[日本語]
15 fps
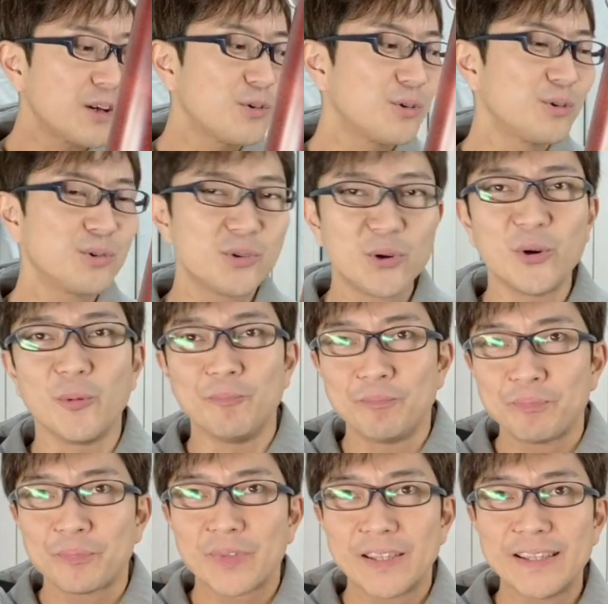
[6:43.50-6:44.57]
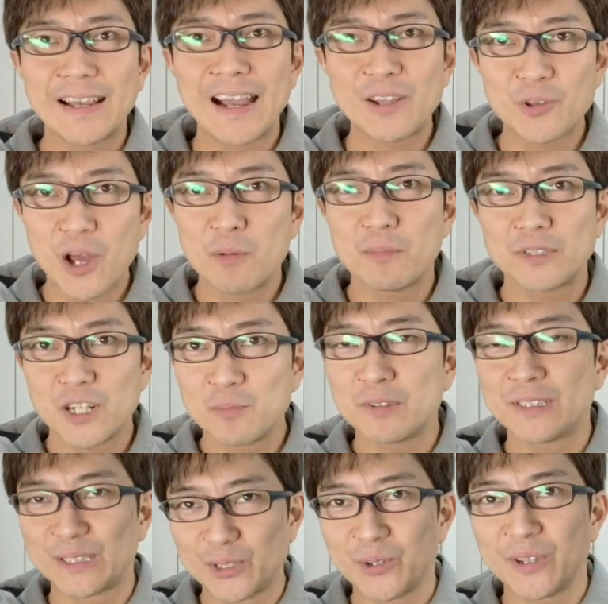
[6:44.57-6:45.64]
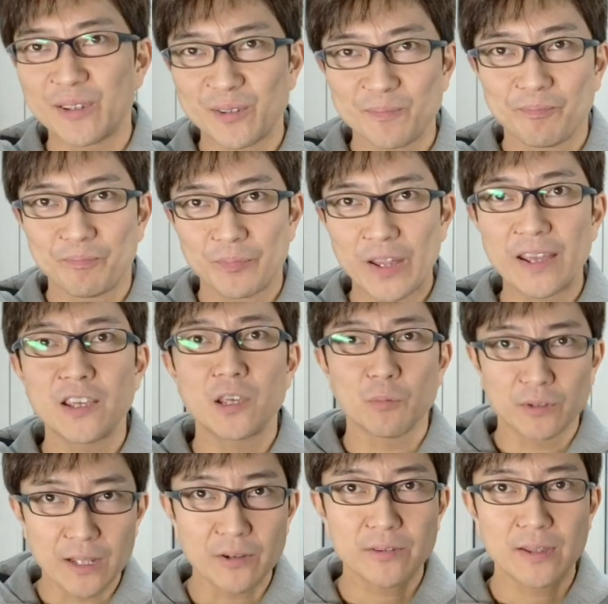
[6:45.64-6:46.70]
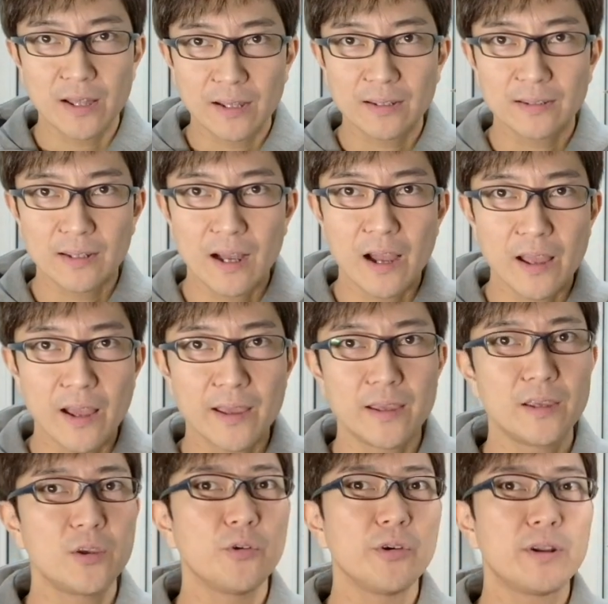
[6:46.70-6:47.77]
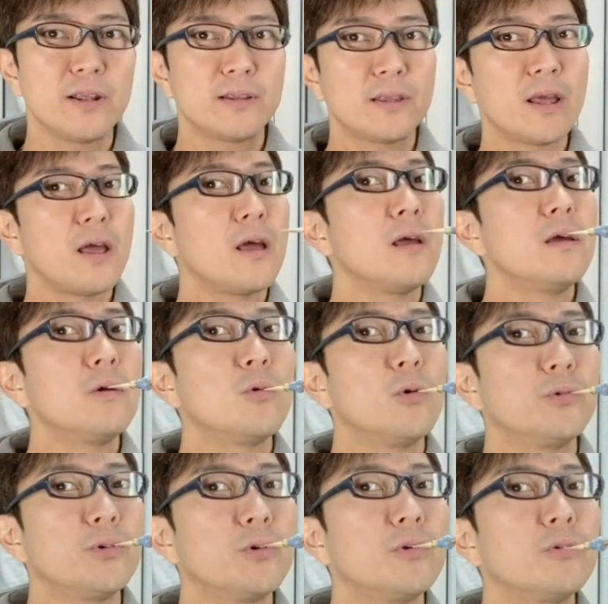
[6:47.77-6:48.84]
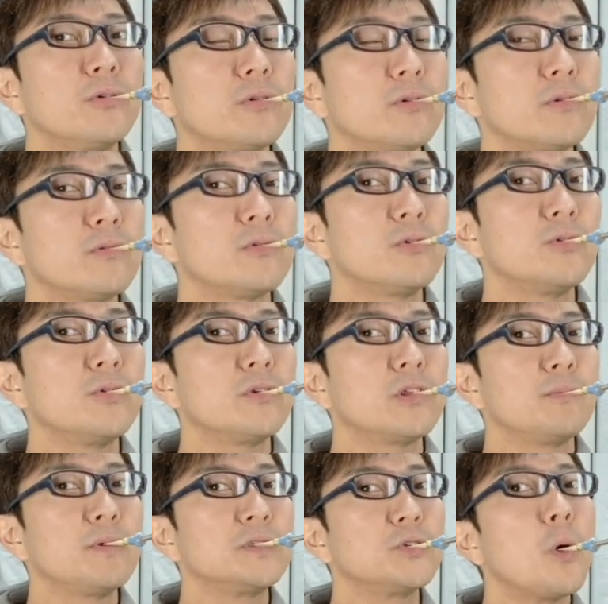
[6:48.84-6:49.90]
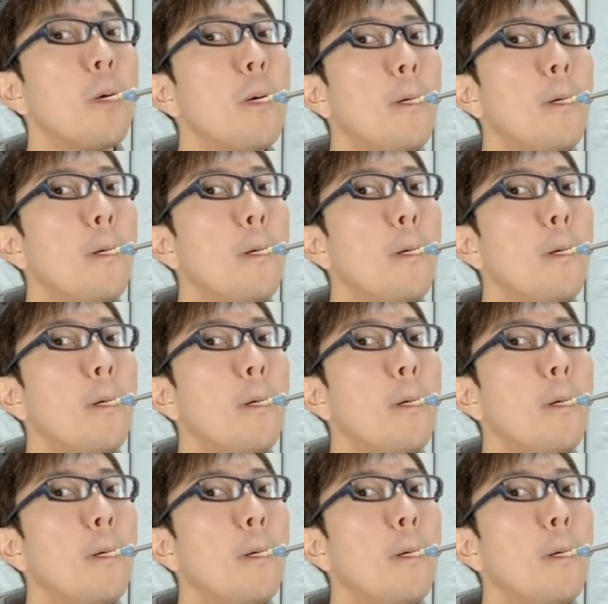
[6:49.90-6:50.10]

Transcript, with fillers: くると、意外とアンブシャも必要です。で、息もたくさん速い息を入れて、コントロールするようにしてみましょう。